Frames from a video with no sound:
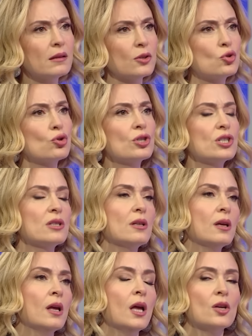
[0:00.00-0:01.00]
ne? Çünkü
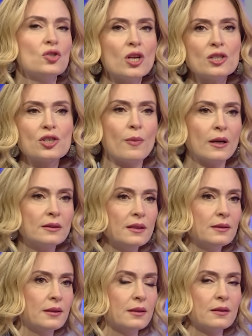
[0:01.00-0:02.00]
şimdi çalışmak
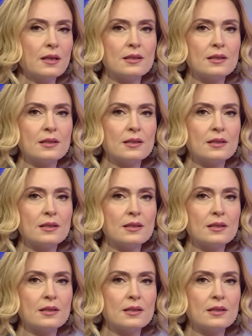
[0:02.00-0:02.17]
dediğinde